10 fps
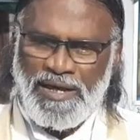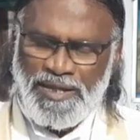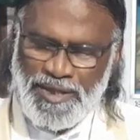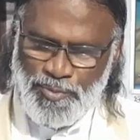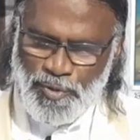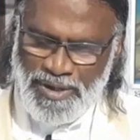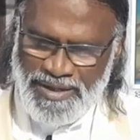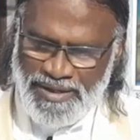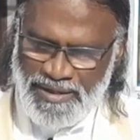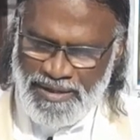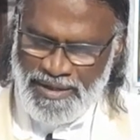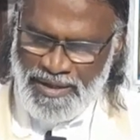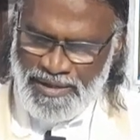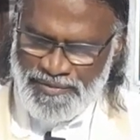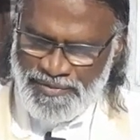அதே போல
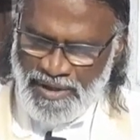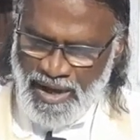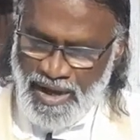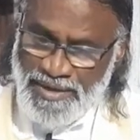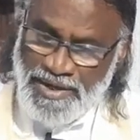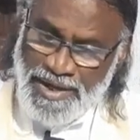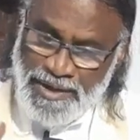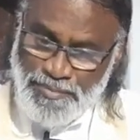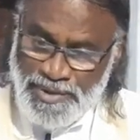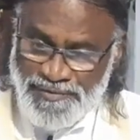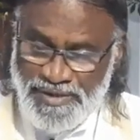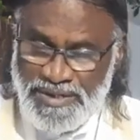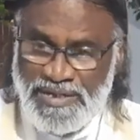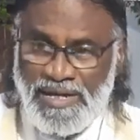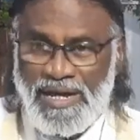ஆதாயம்
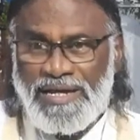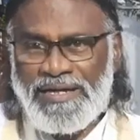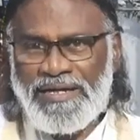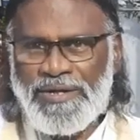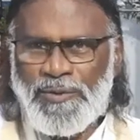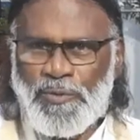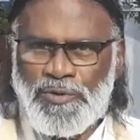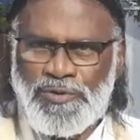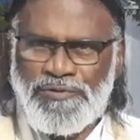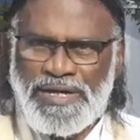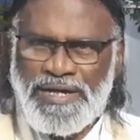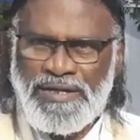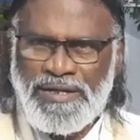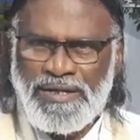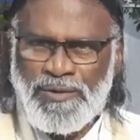பெறுவதற்காக ஒருவரை
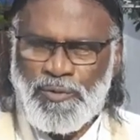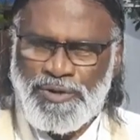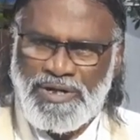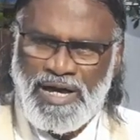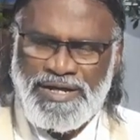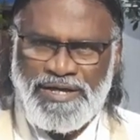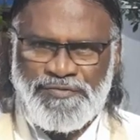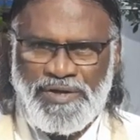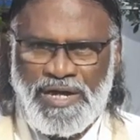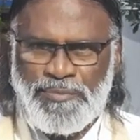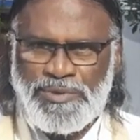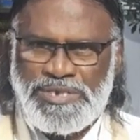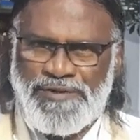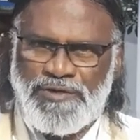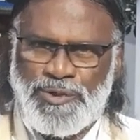ஒரு காரியத்தை அன்பு
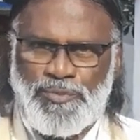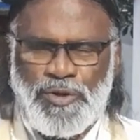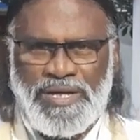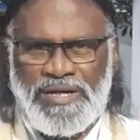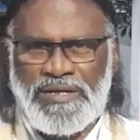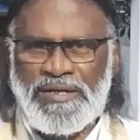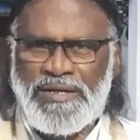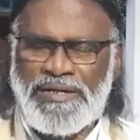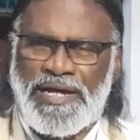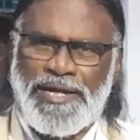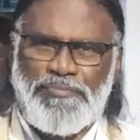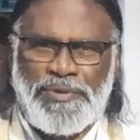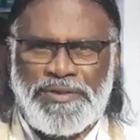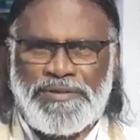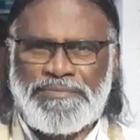செய்வது போல
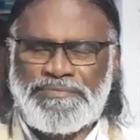நடிப்பது